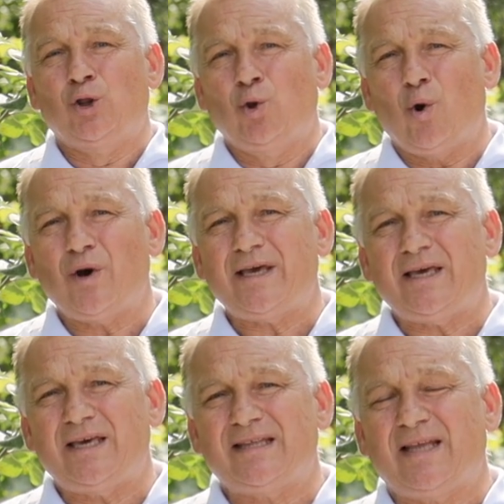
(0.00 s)
но
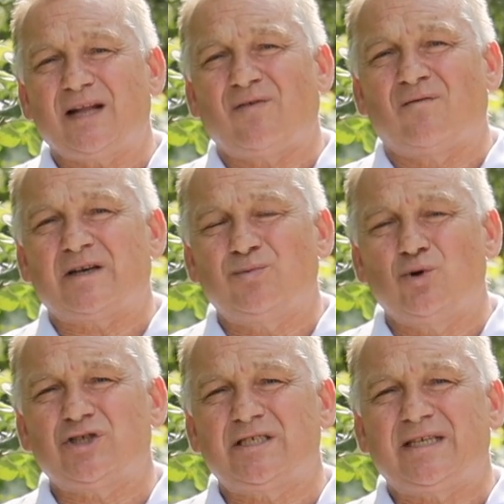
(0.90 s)
и дать вам
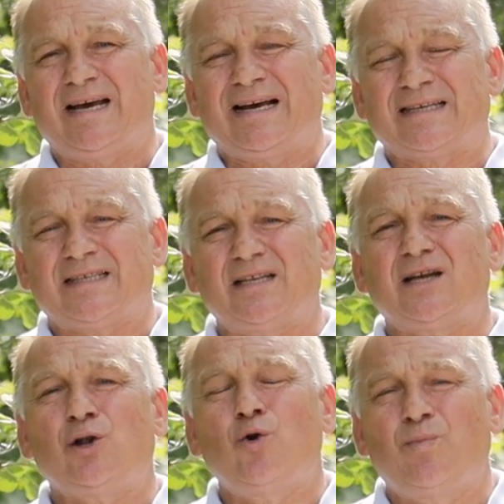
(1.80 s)
возможность
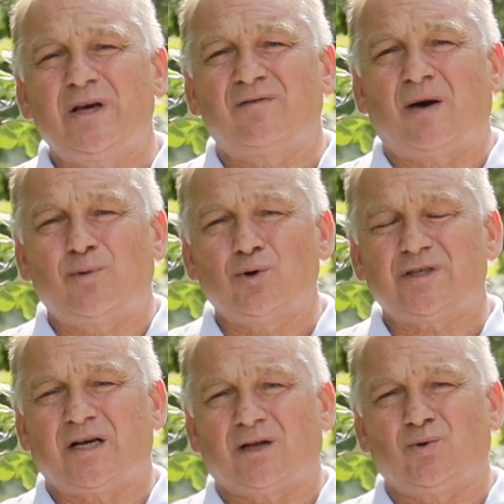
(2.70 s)
задать любые
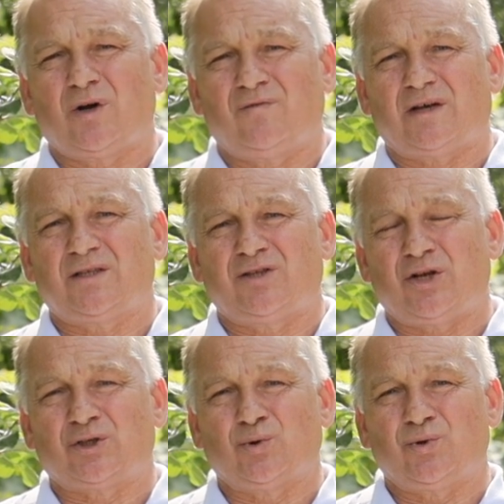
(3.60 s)
вопросы, которые вас
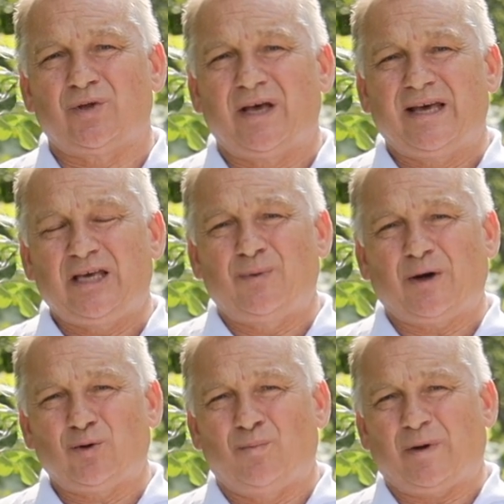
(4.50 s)
интересуют, и
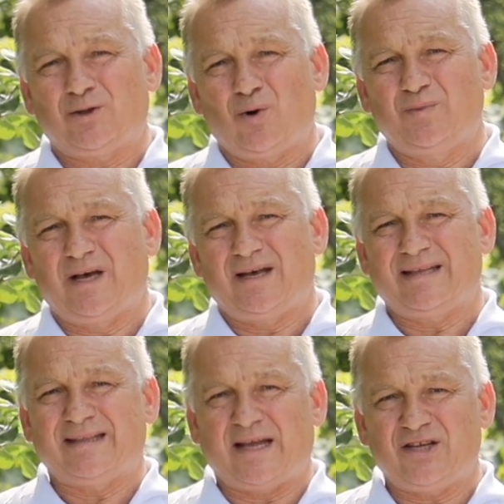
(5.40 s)
потом подробно
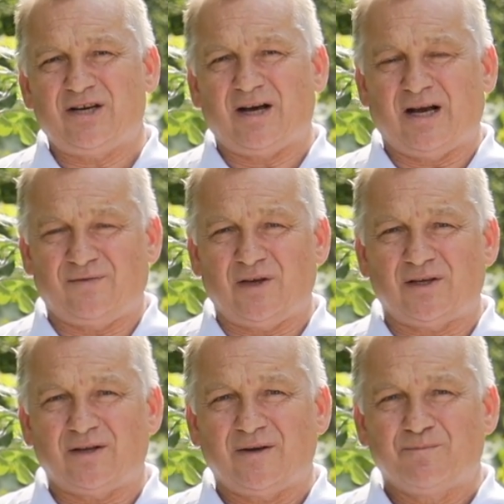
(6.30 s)
на них
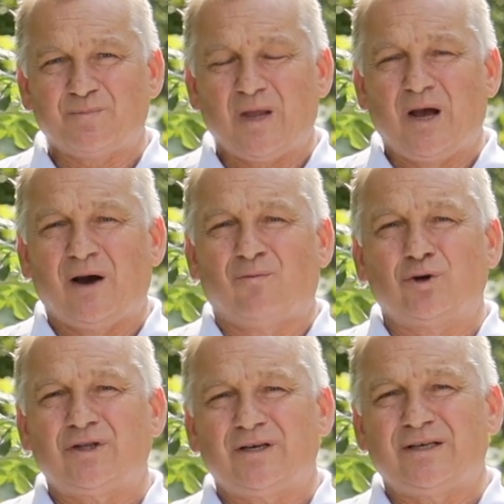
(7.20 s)
ответить.
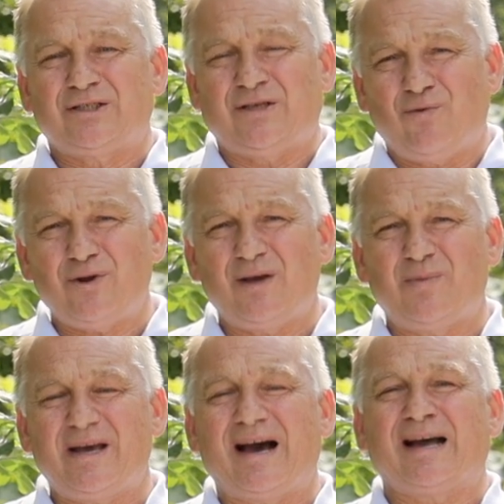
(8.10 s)
Вот сегодня
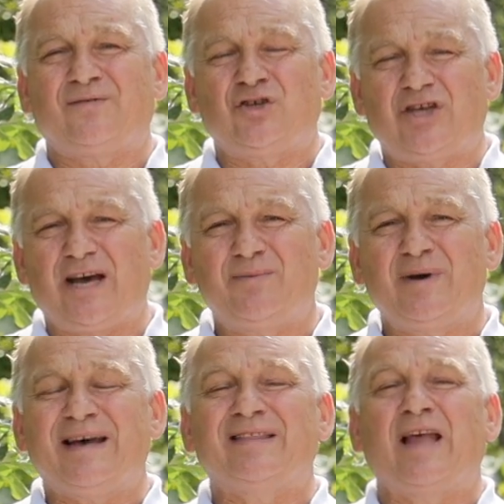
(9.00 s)
мы
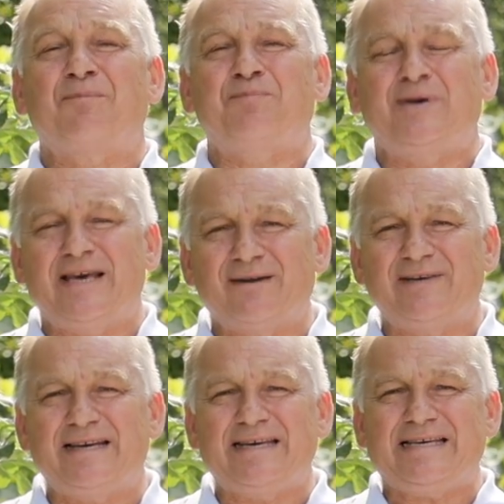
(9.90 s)
отвечаем на
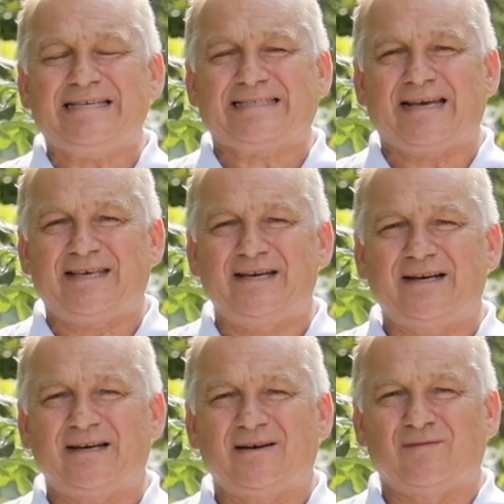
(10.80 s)
первые из таких